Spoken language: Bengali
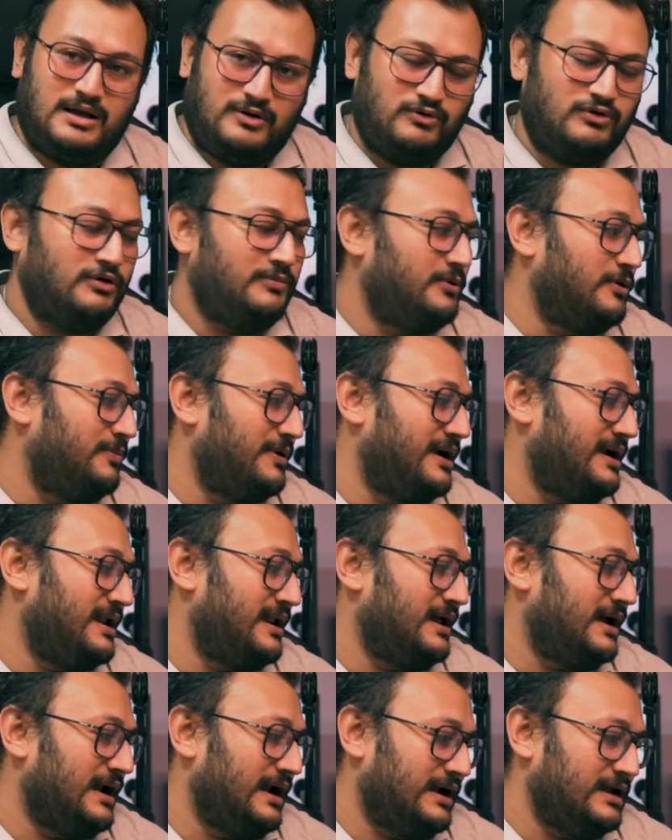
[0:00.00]
কোনো
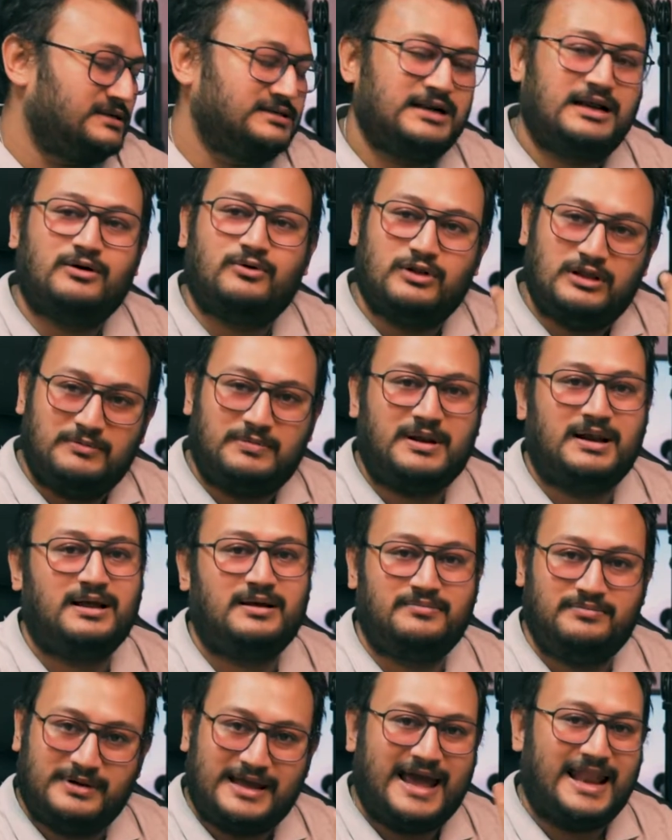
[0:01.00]
প্রোপারেটারি কানেক্টার সেটা হতে পারে
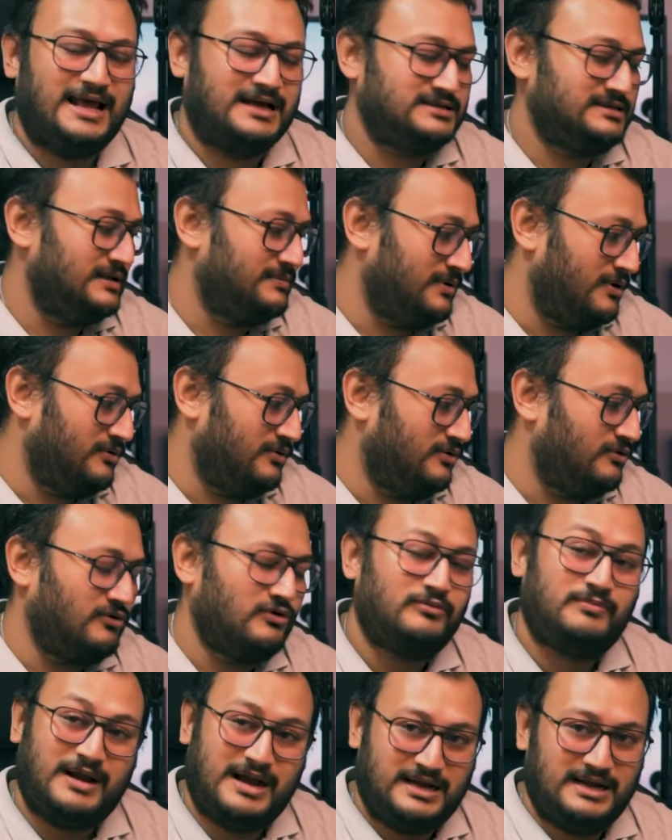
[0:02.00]
গ্যালাক্সের বা অন্য
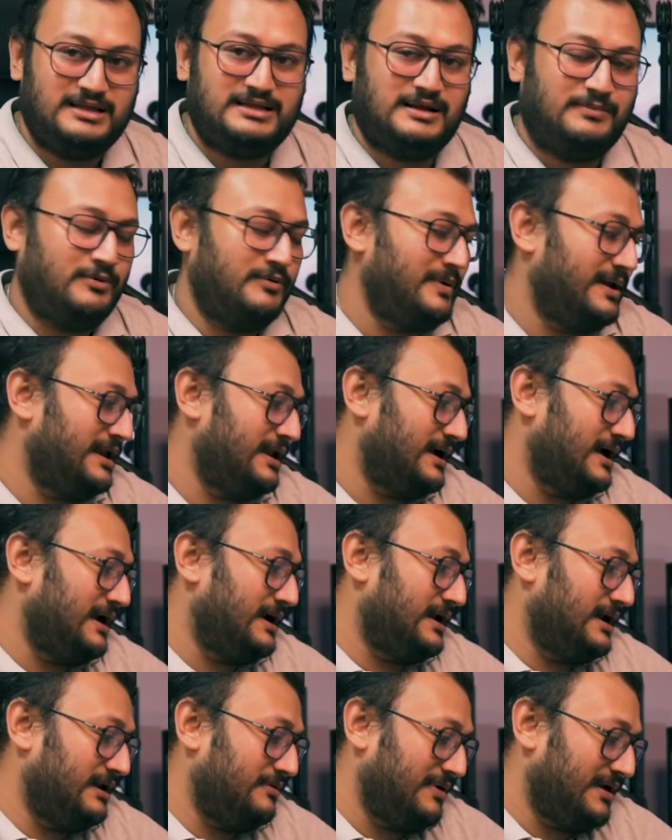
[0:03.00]
কোনো ব্র্যান্ডের যার প্রোপারেটারি
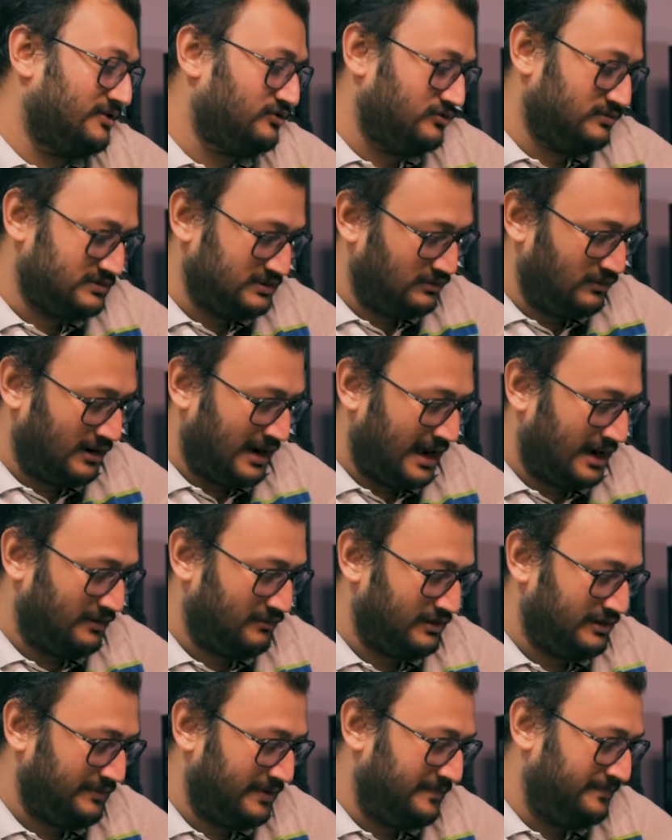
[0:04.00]
কানেক্টারটা ম্যাচ করবে সেগুলো লাগানো
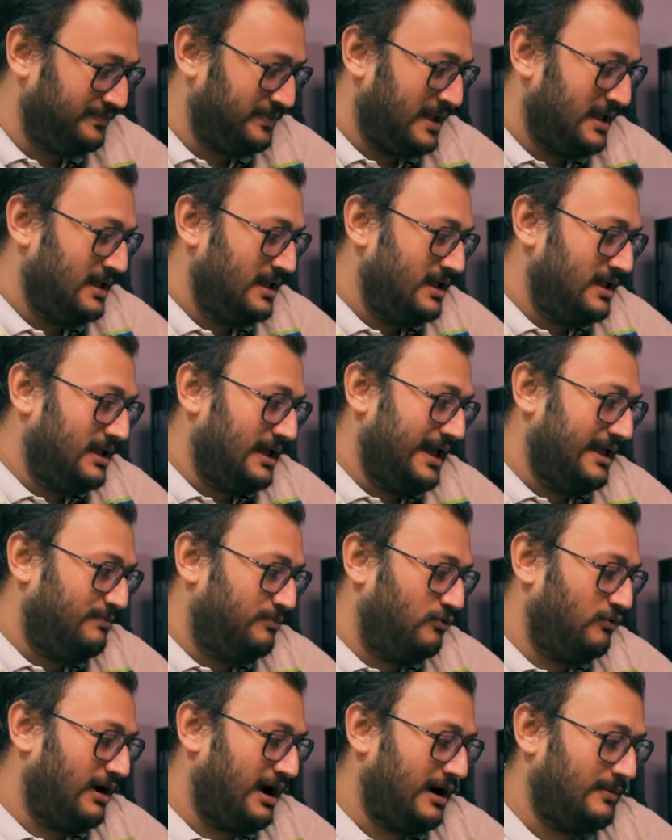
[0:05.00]
যাবে এই
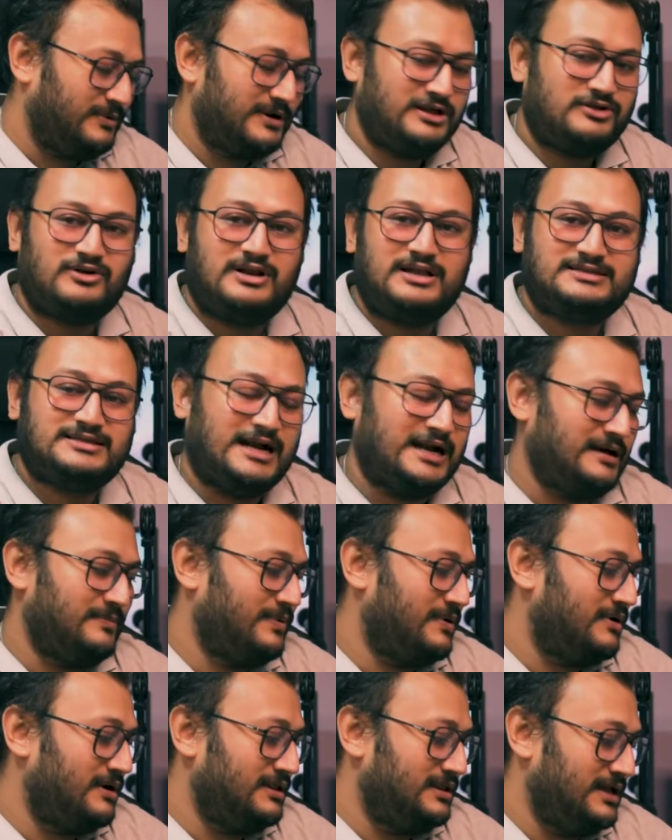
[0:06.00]
পুরো হাবটা চলে সাটা
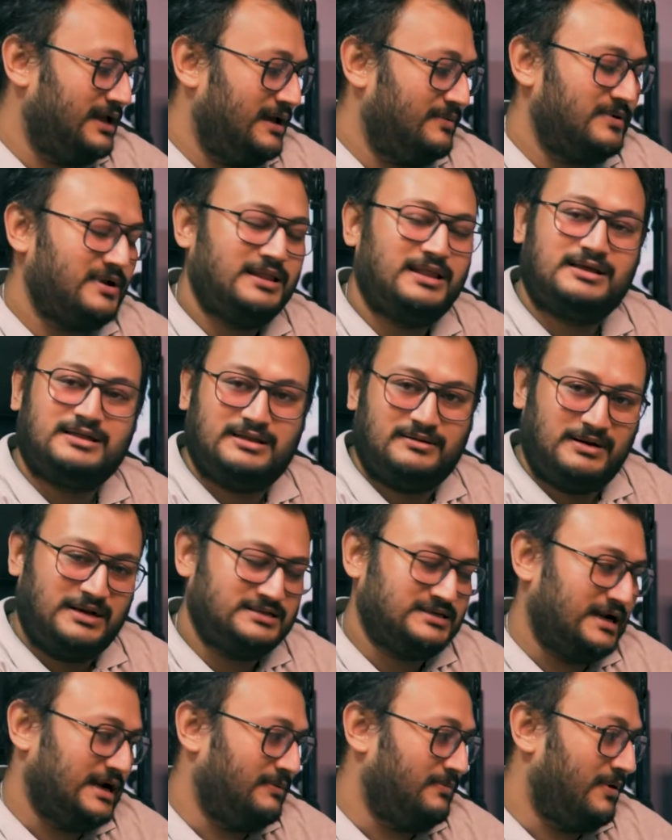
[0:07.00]
পাওয়ার দিয়ে আপনারা দেখছেন এটা
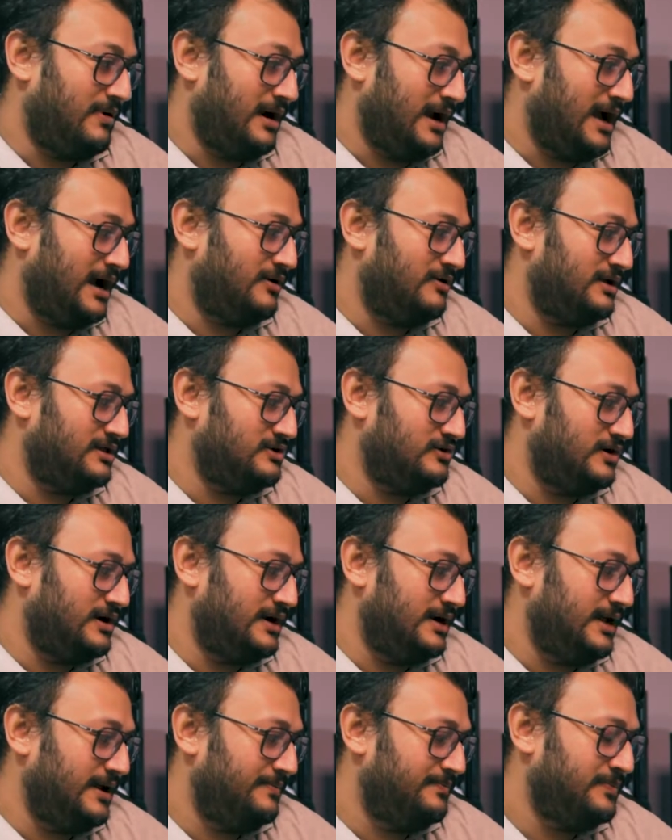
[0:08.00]
সাটা পাওয়ার লাগানো আছে
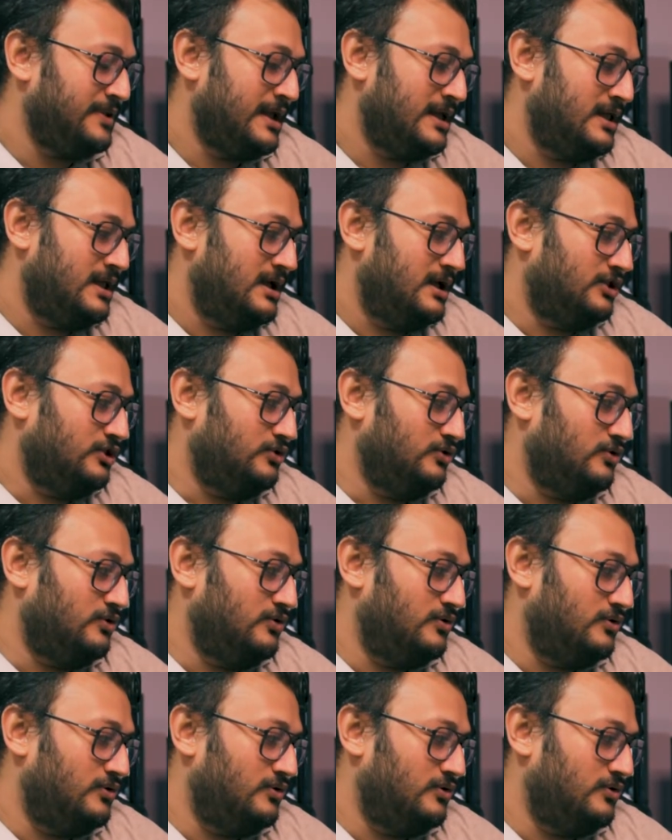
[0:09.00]
অলরেডি তো